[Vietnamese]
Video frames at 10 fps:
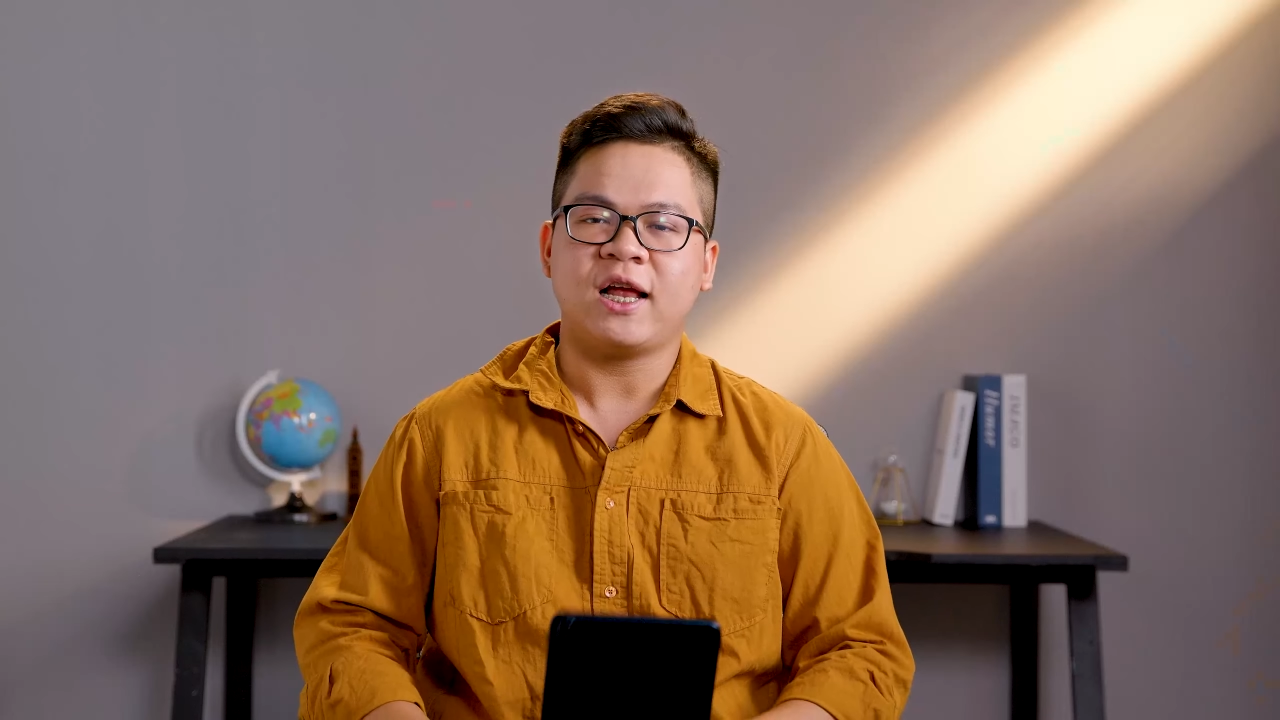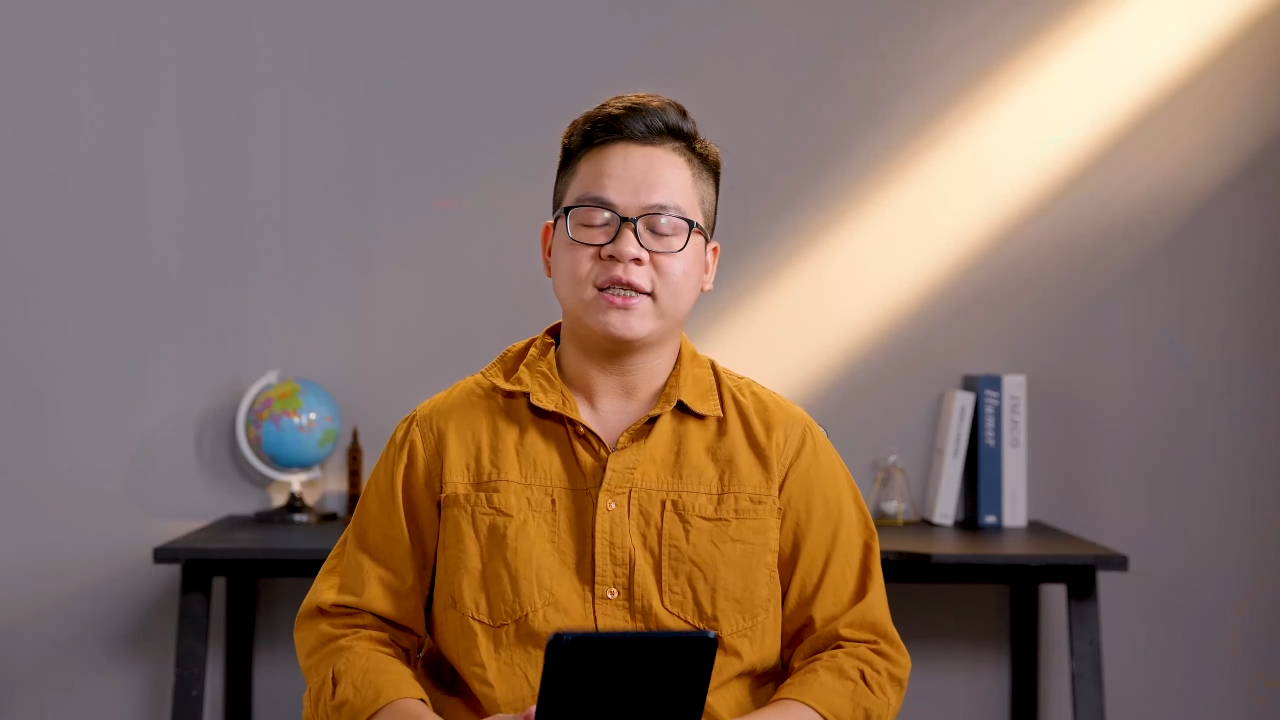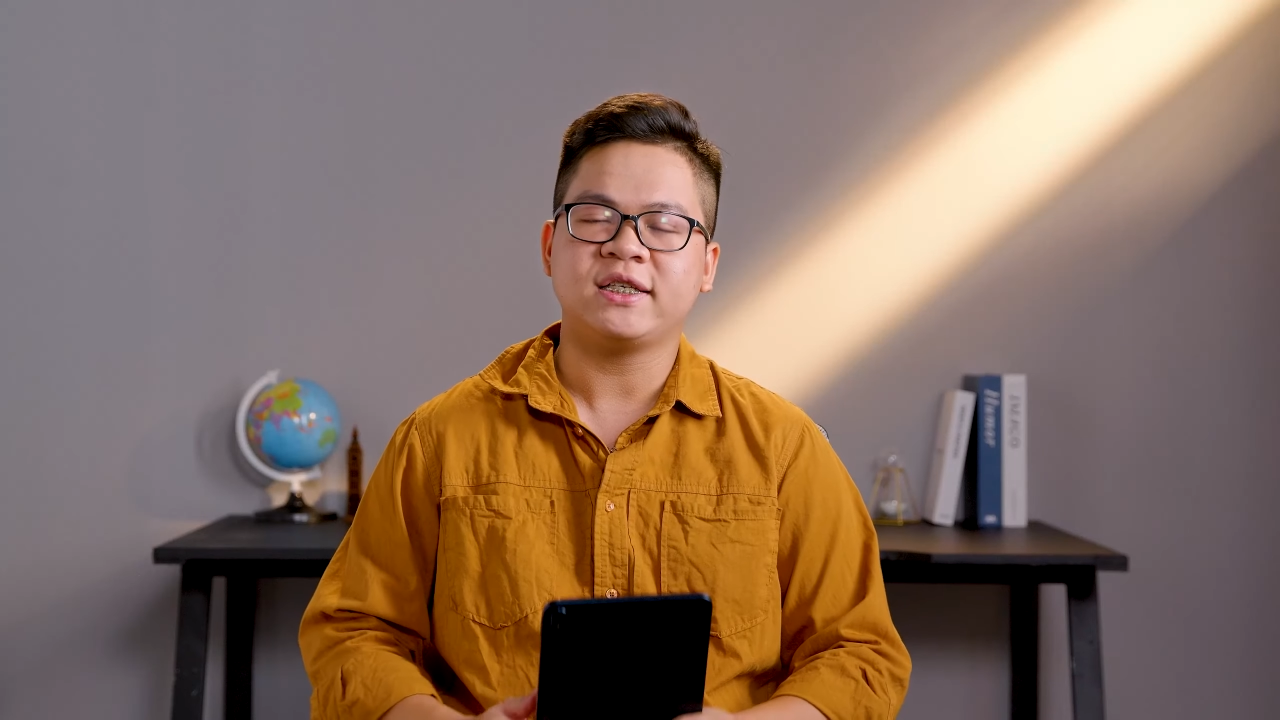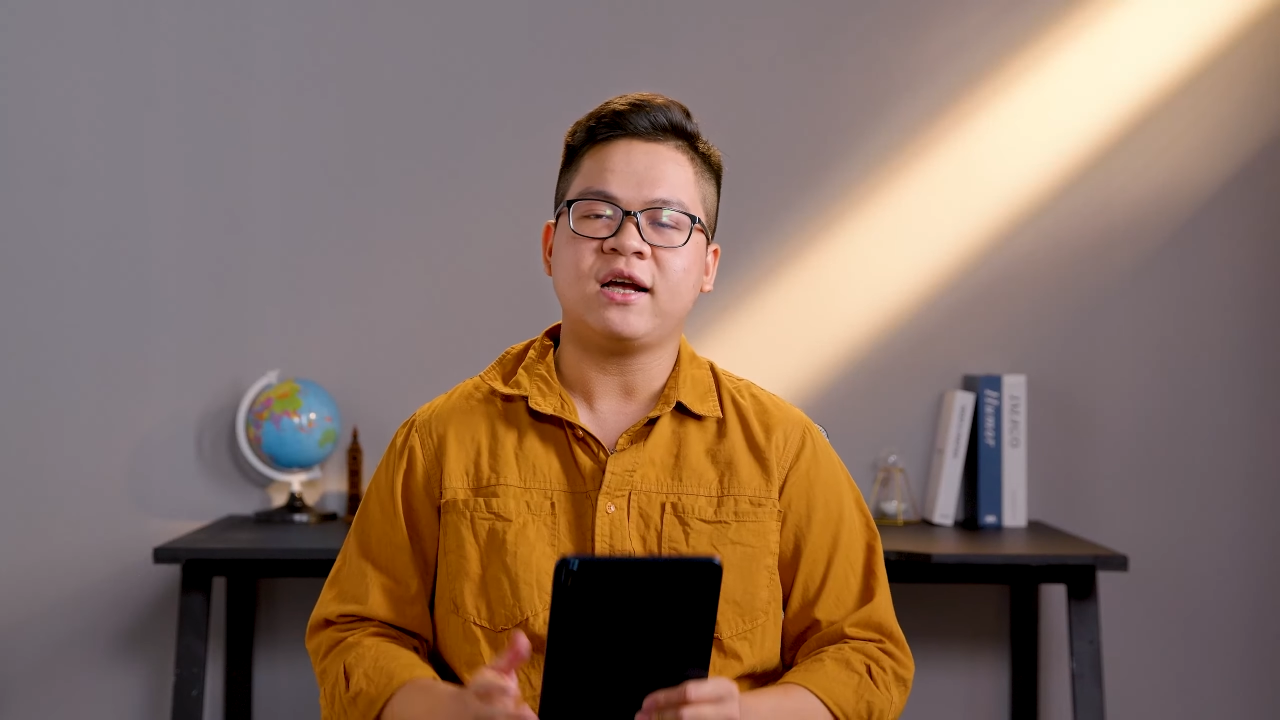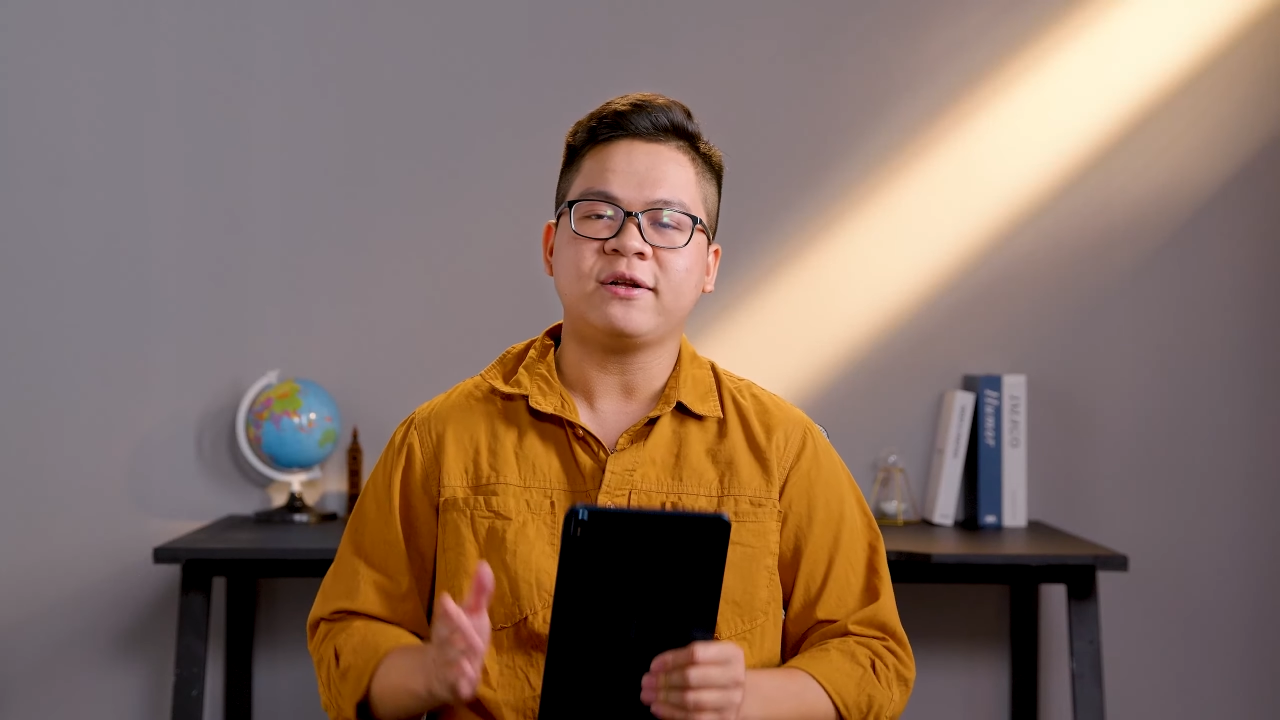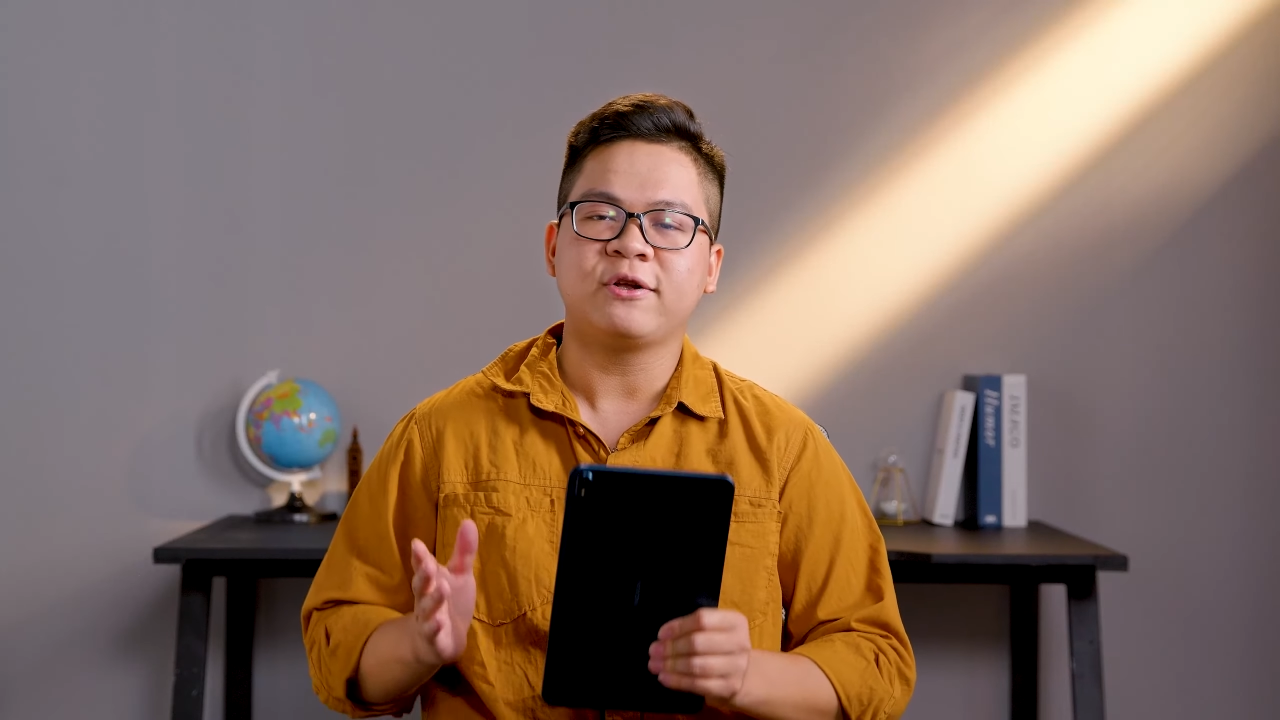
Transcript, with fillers: là chiếc